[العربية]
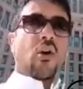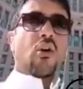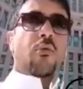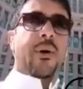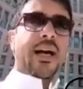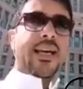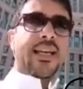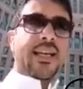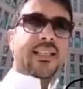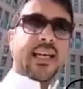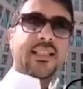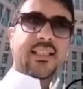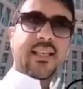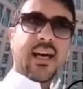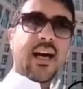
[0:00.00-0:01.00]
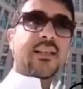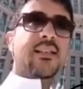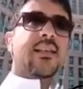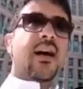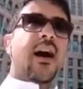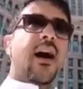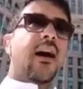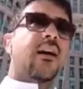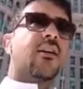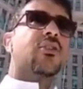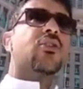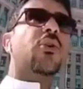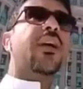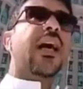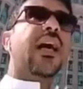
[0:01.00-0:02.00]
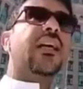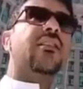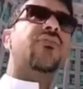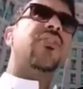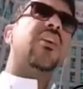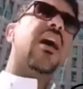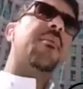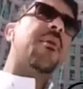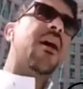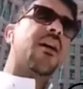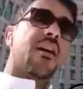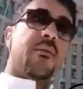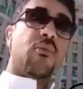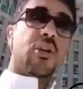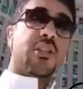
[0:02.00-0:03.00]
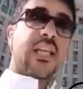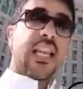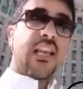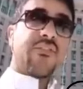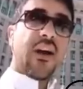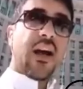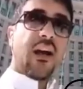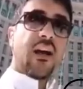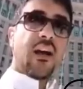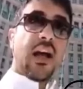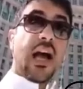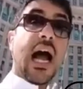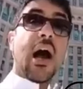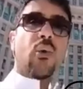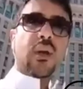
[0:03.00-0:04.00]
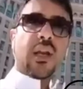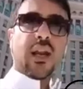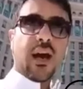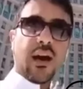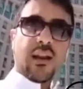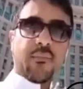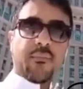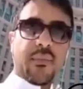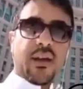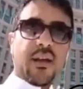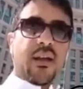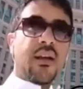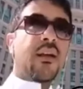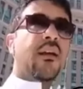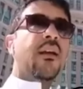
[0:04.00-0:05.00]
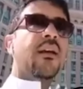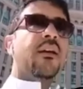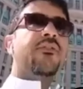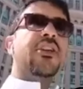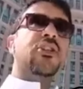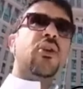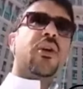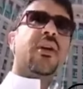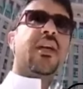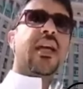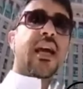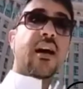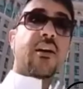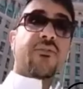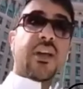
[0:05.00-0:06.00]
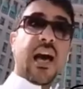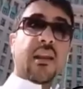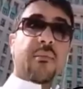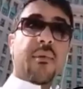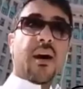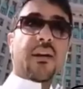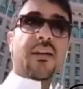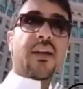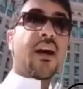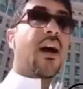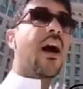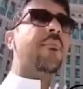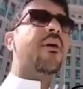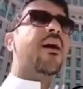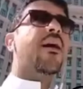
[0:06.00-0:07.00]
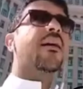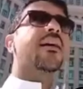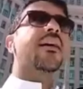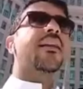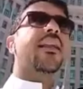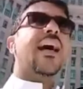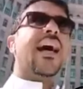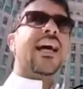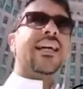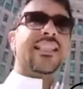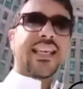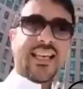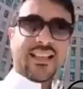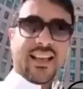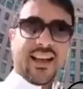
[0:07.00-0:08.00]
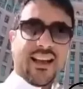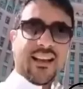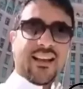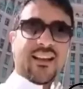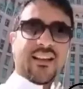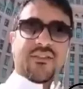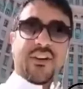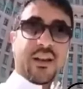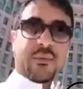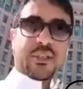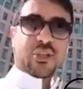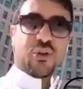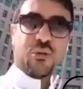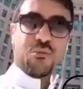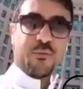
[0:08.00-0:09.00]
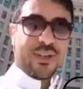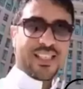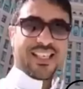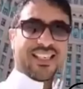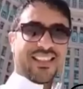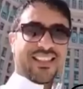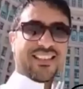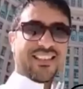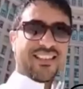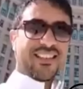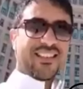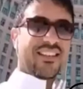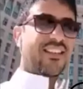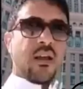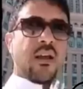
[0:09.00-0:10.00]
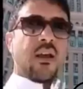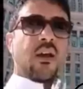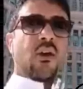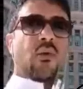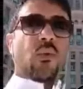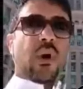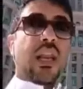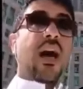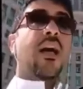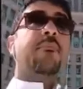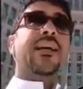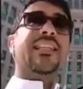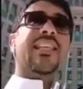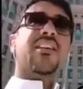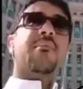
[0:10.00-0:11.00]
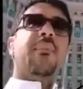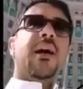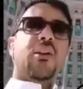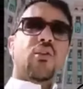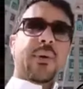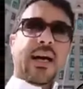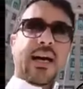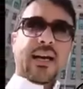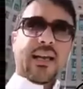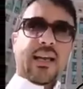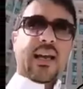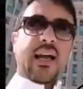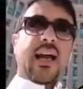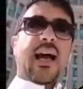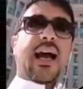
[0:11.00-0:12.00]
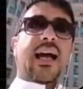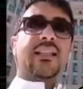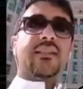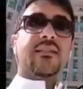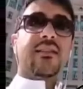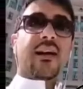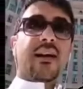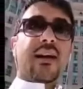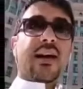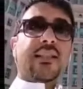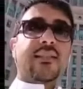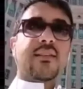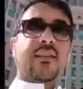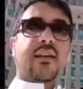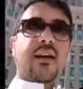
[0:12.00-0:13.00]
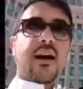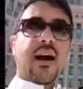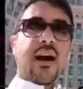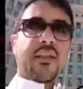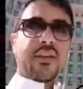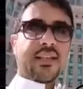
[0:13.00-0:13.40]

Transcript: بقية أجزاء الساعة صنعت في أماكن مختلفة حول العالم في تركيا في ألمانيا أماكن عديدة فالمشروع مو بسيط والآن بعطيكم معلومة أخيرة عن دقة هذه